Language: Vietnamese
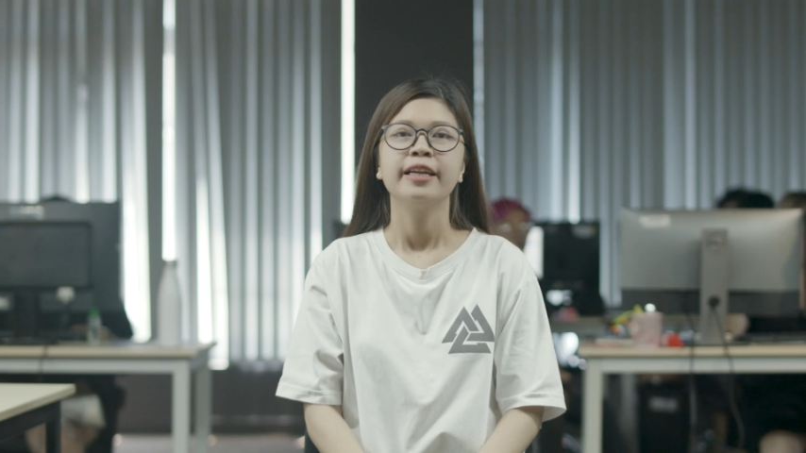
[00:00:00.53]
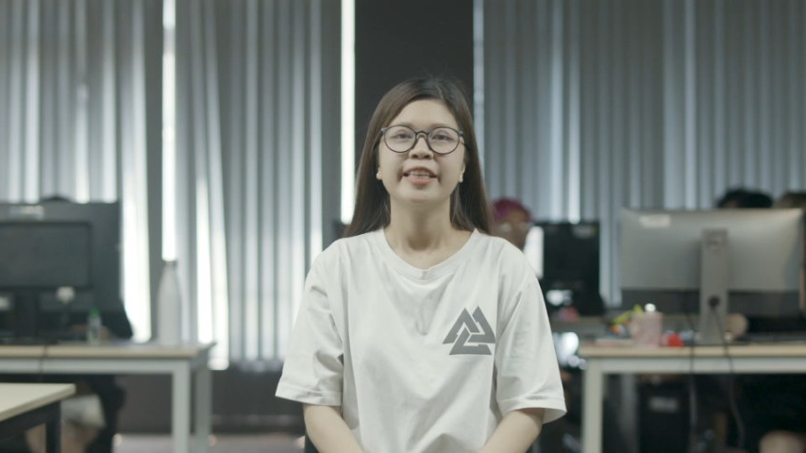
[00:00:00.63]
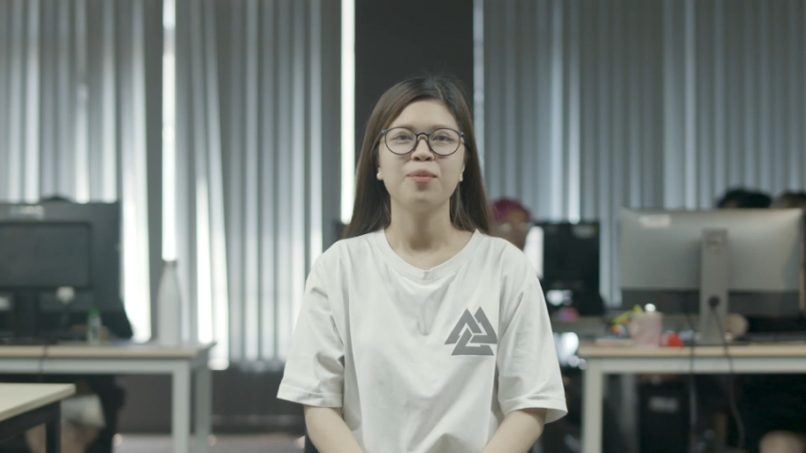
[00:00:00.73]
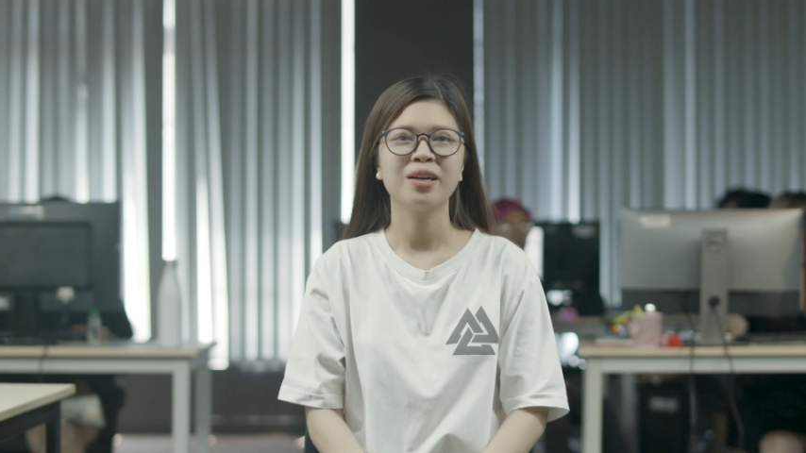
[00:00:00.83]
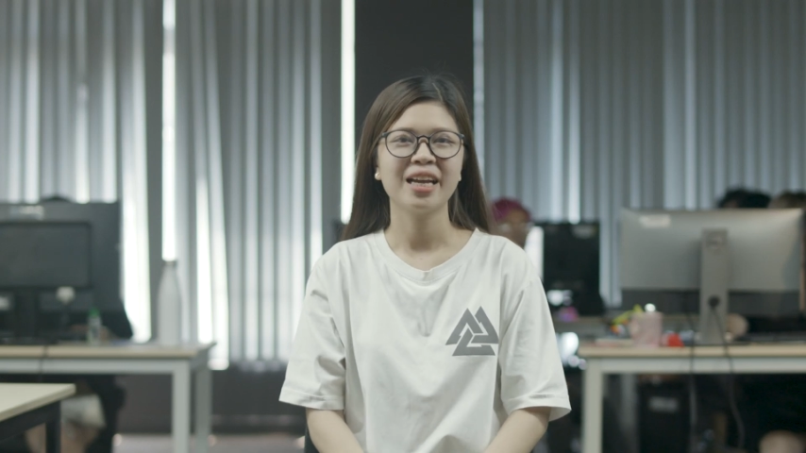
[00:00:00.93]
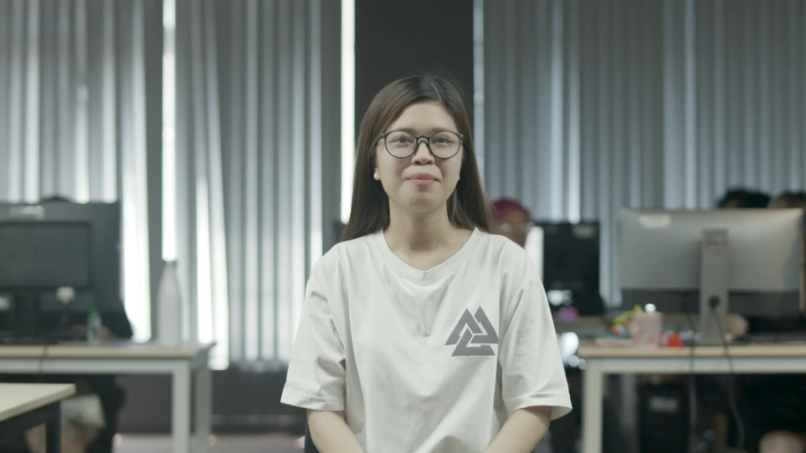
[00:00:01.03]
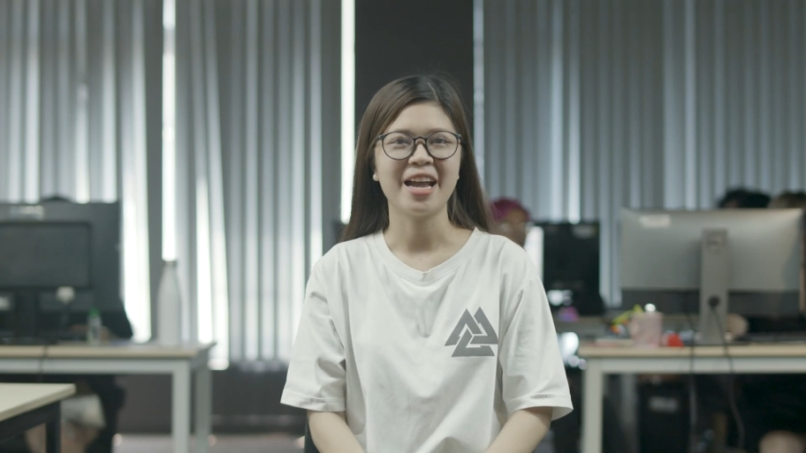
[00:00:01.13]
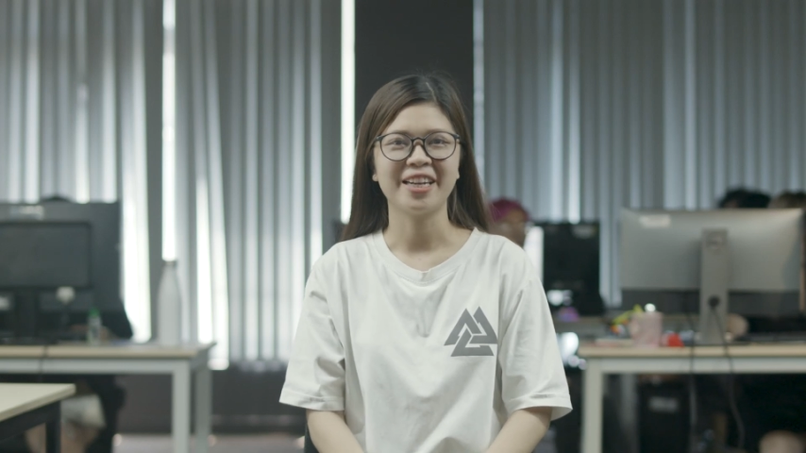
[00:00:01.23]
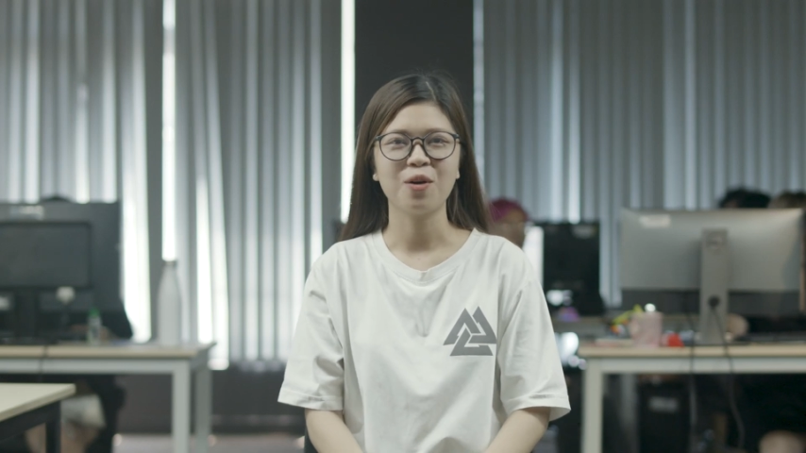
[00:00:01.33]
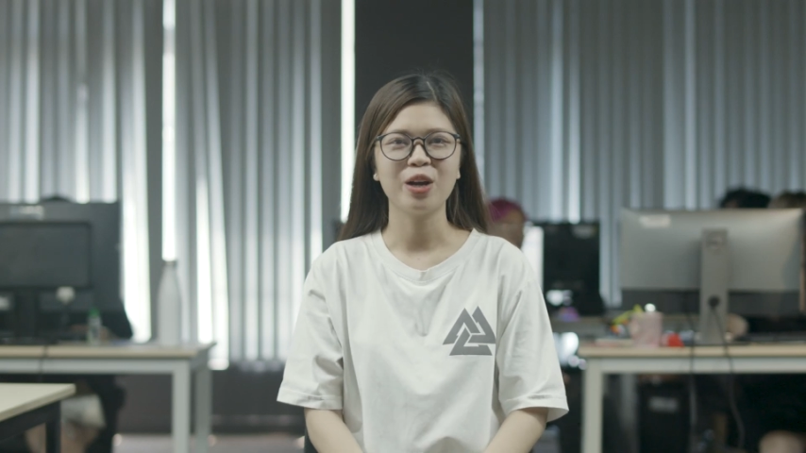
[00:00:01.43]
Chào mừng các
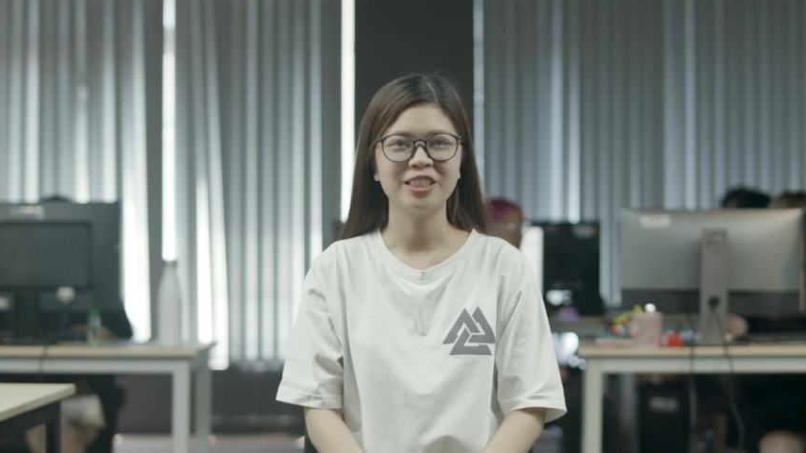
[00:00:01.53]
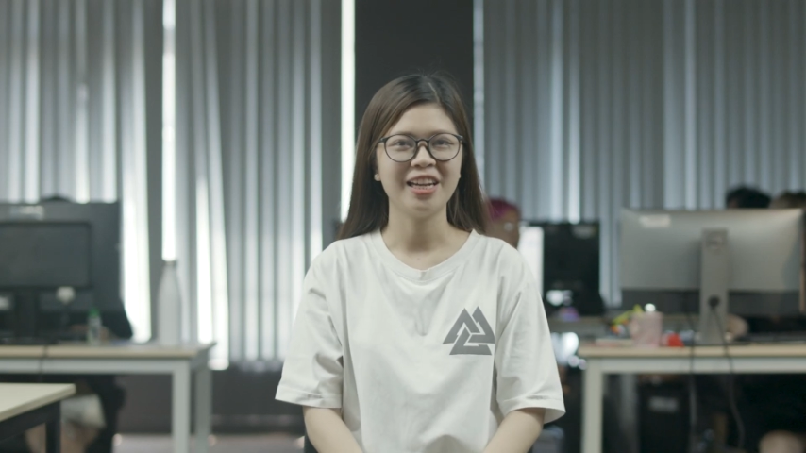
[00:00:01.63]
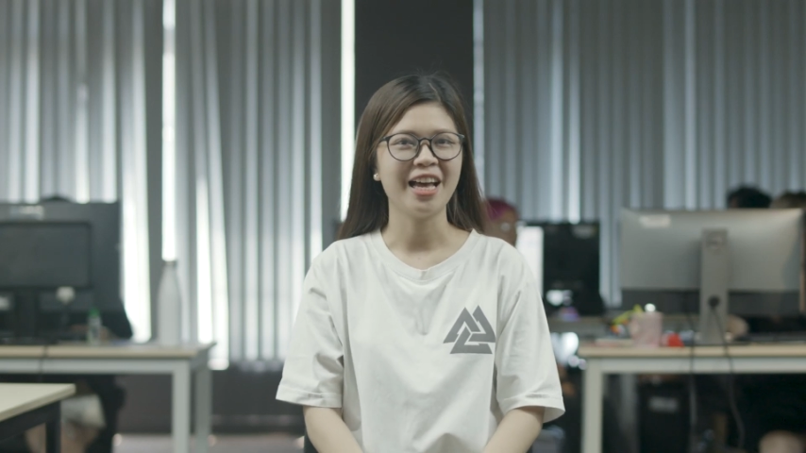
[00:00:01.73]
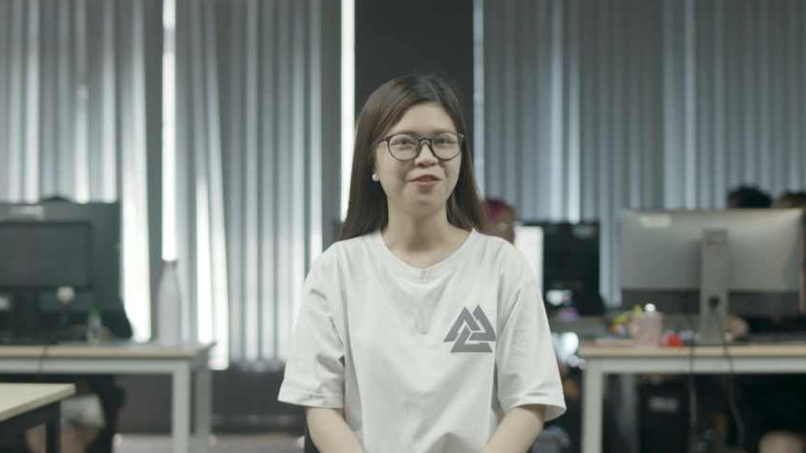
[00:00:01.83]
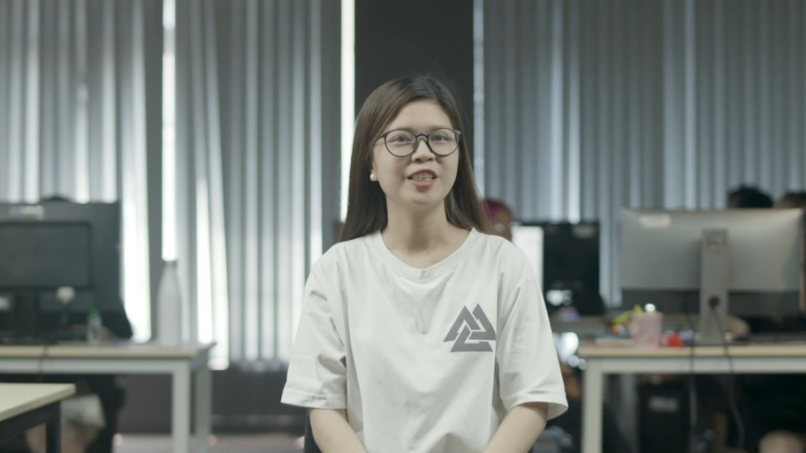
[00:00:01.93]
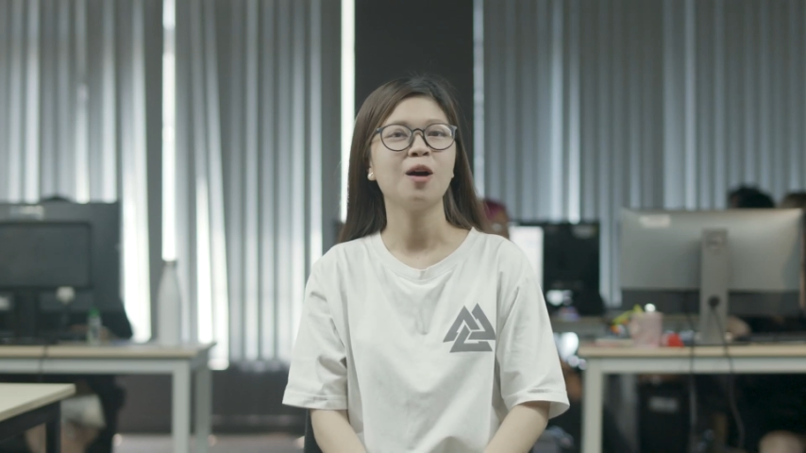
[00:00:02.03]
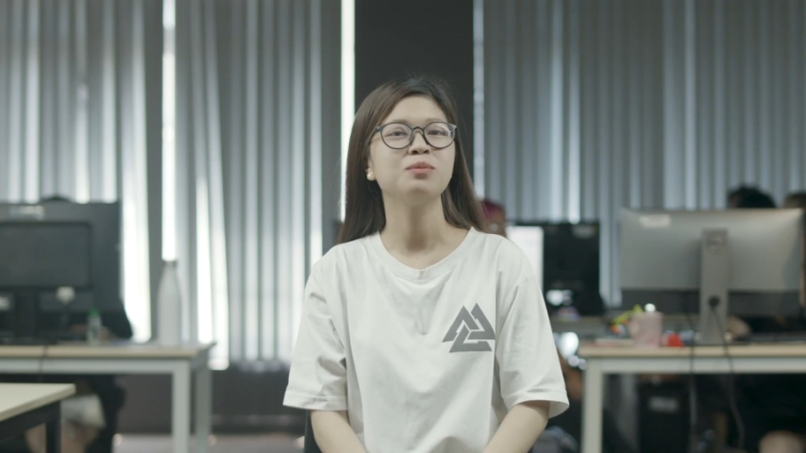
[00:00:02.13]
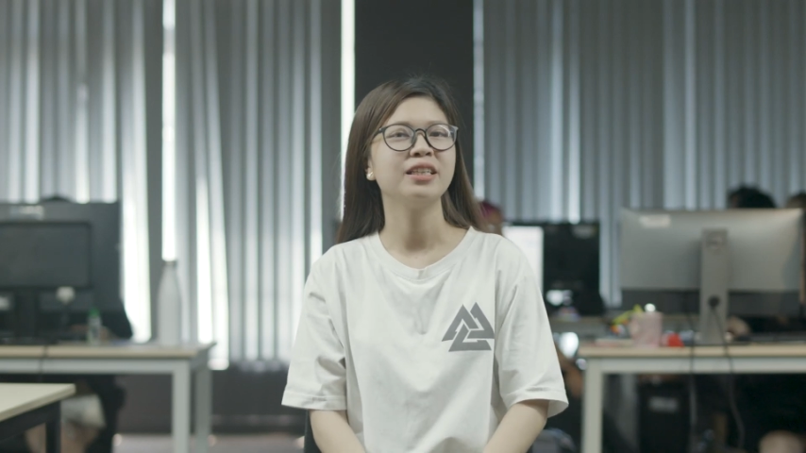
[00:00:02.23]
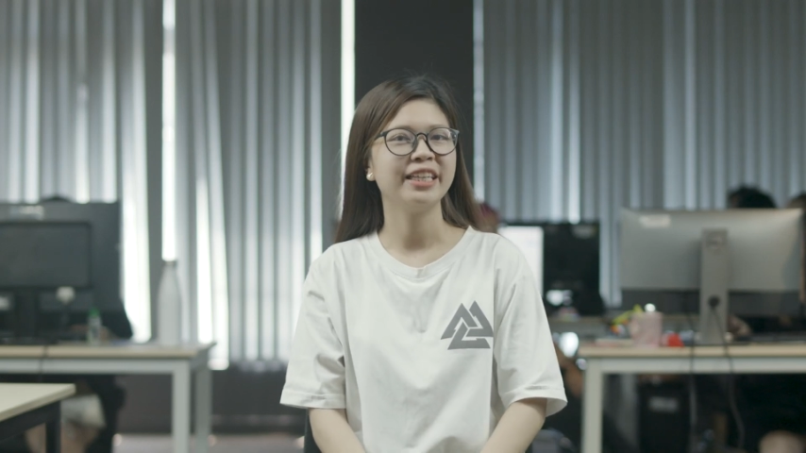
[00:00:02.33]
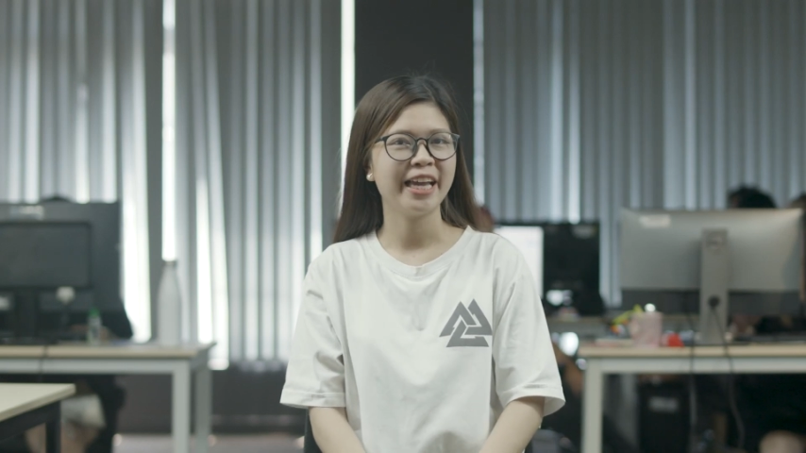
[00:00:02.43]
bạn đã quay trở lại với thông
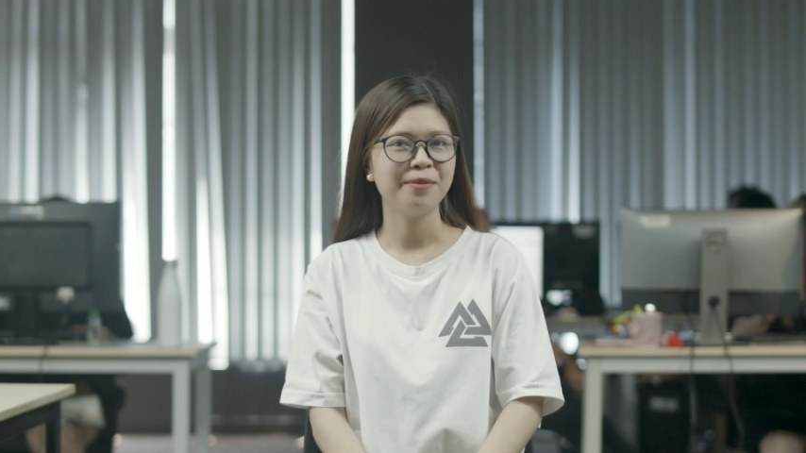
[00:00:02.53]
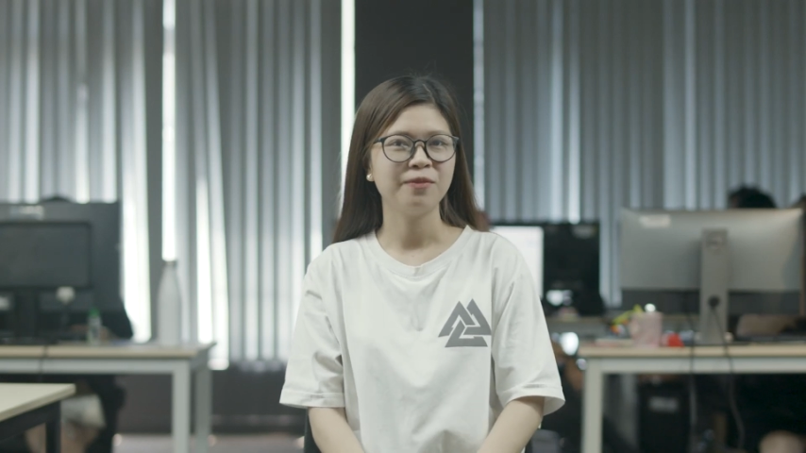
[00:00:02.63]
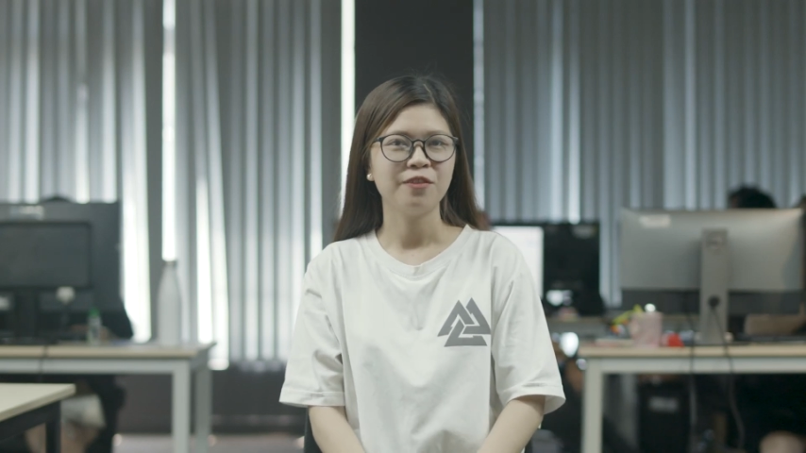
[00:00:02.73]
tin game